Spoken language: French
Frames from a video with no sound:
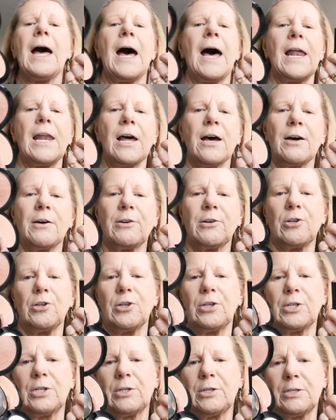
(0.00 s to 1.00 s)
Alors,
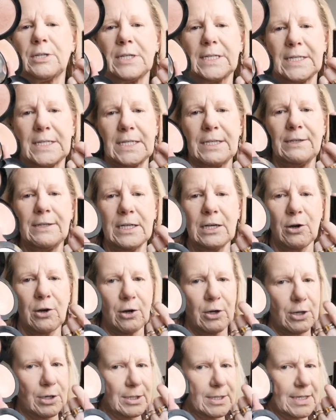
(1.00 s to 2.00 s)
euh, si
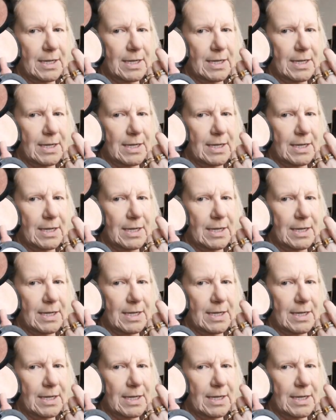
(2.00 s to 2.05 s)
euh,